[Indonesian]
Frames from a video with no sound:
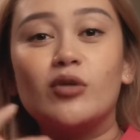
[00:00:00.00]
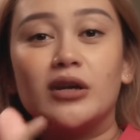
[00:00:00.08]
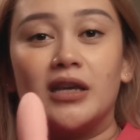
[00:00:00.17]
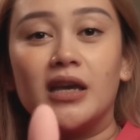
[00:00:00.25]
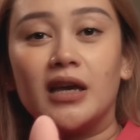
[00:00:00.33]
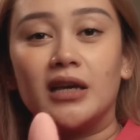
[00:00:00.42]

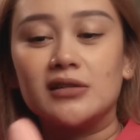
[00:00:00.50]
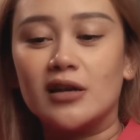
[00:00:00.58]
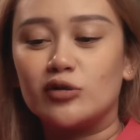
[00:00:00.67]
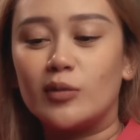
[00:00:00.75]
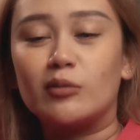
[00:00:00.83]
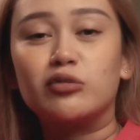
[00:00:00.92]
semuanya ya guys,
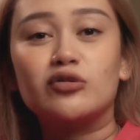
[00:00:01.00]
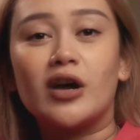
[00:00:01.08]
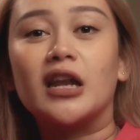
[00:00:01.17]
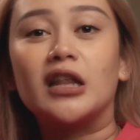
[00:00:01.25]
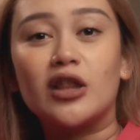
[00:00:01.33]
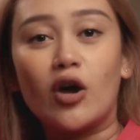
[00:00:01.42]
gak cuma pucuk
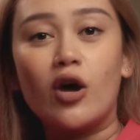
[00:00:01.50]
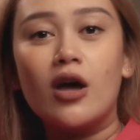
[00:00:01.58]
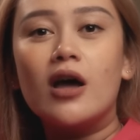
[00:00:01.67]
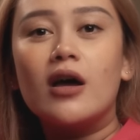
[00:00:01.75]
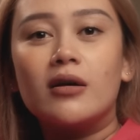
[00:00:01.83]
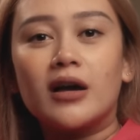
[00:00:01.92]
tok.
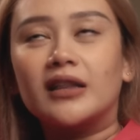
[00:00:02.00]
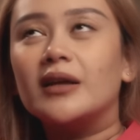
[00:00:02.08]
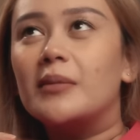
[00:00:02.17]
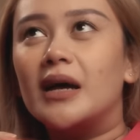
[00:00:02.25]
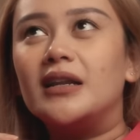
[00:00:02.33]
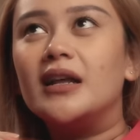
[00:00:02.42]
Kata
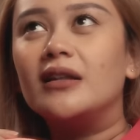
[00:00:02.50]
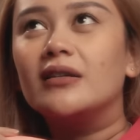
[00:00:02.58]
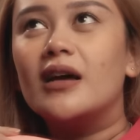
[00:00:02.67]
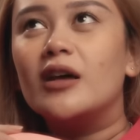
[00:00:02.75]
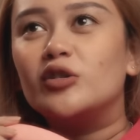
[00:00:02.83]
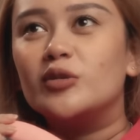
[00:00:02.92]
Mbak Adel
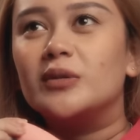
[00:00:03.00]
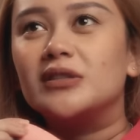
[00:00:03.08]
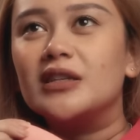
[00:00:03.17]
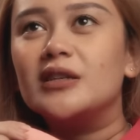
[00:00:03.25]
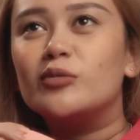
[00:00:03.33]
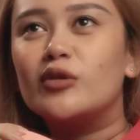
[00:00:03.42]
harus
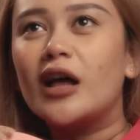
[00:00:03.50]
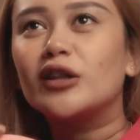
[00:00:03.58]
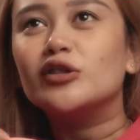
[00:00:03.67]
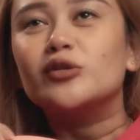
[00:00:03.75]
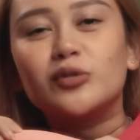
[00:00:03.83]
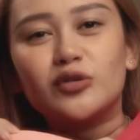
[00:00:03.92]
dibersihin dibuka
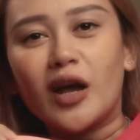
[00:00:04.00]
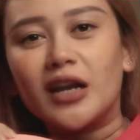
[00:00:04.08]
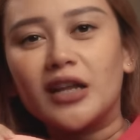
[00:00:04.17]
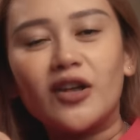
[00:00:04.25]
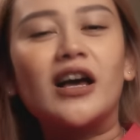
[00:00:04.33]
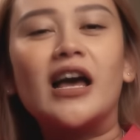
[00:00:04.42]
terus pucuk
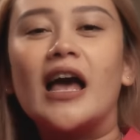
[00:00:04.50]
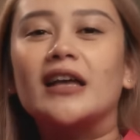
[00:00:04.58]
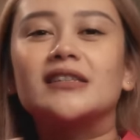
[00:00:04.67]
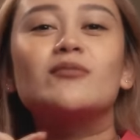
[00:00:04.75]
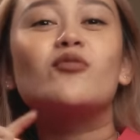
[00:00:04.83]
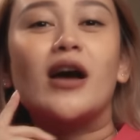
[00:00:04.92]
tok nggak
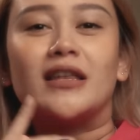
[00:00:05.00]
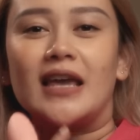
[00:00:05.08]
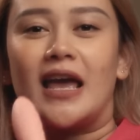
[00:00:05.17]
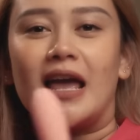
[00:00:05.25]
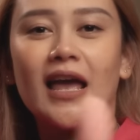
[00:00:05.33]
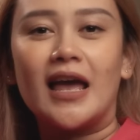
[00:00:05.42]

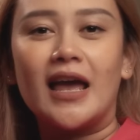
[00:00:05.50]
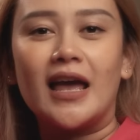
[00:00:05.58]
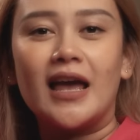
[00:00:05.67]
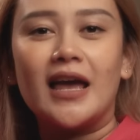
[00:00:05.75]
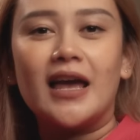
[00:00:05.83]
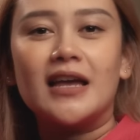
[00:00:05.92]
semuanya.
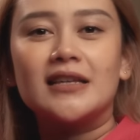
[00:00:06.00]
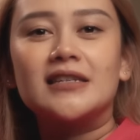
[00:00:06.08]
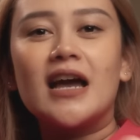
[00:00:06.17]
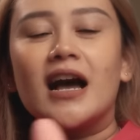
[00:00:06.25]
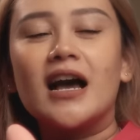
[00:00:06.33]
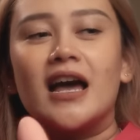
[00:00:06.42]

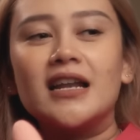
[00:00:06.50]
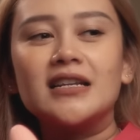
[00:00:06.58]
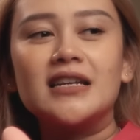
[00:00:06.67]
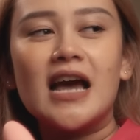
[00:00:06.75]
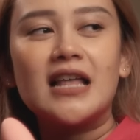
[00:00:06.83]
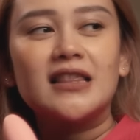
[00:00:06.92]

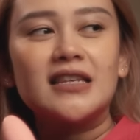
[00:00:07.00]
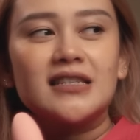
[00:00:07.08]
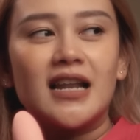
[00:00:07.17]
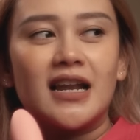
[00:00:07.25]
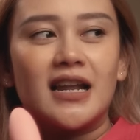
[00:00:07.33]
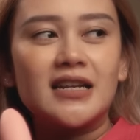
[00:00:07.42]
Jangan ganti
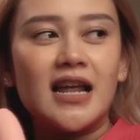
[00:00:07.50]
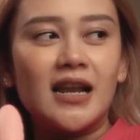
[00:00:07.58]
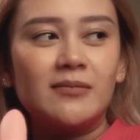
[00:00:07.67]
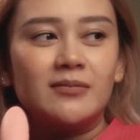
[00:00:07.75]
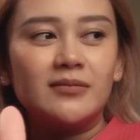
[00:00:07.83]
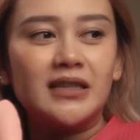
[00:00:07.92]
celana
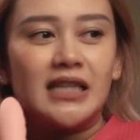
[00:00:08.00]
dalam